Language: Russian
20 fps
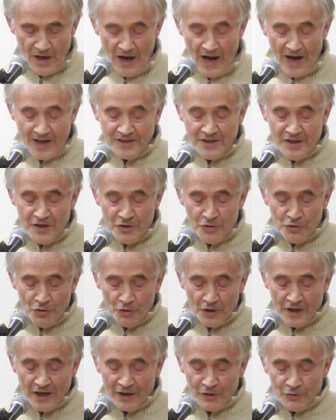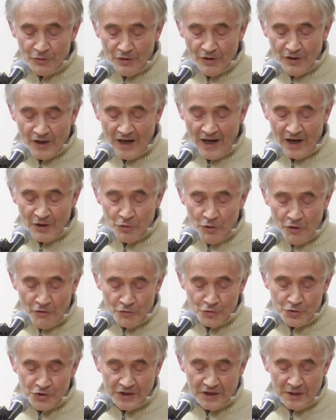От нее коро
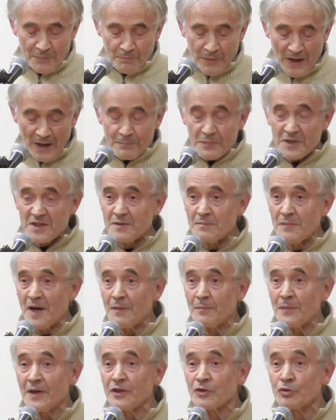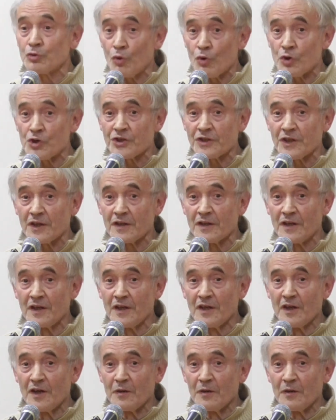коровушки папе с мамой тошно,